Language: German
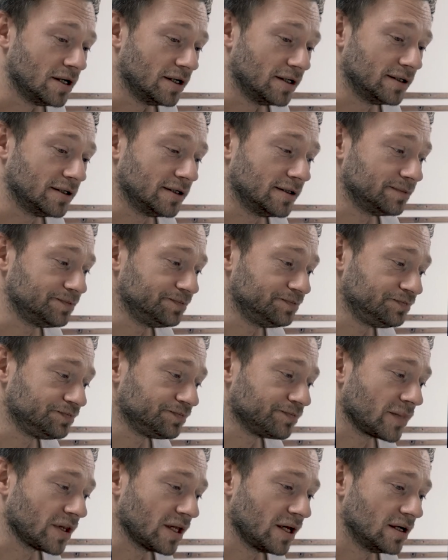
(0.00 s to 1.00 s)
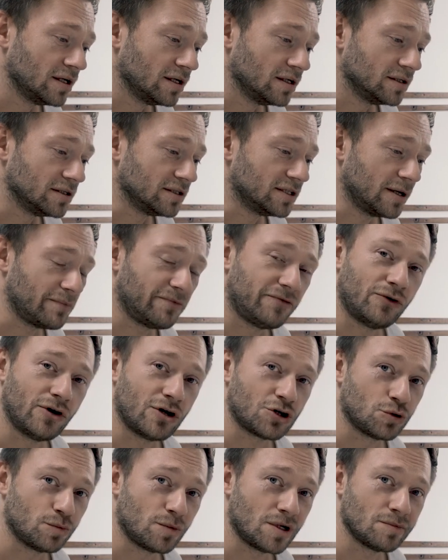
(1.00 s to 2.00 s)
Ähm, ich habe vorher
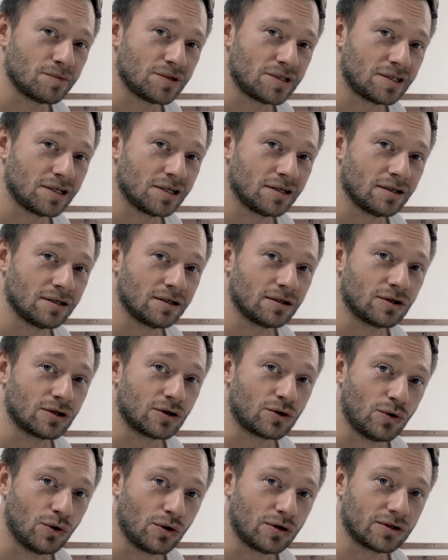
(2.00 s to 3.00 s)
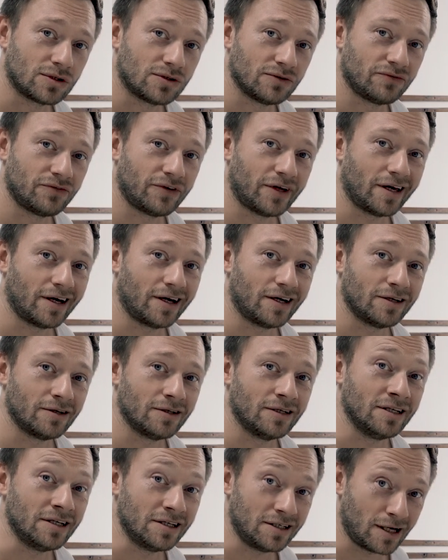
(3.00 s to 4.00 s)
schon mal ein bisschen geguckt, wer
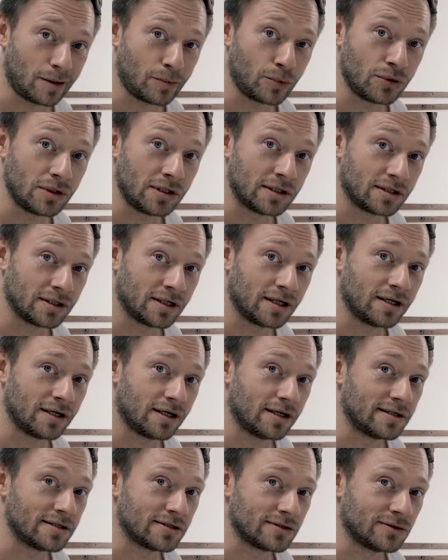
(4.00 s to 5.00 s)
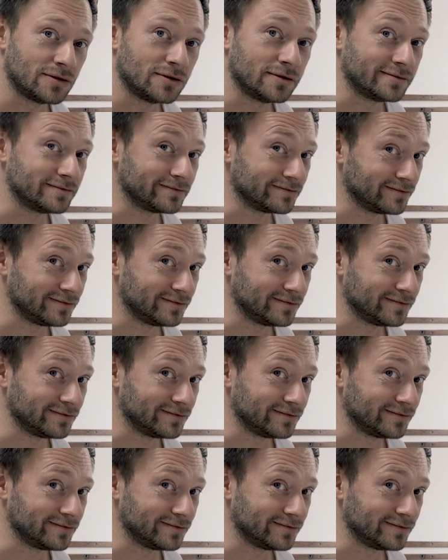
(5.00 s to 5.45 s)
nicht abonniert hat, also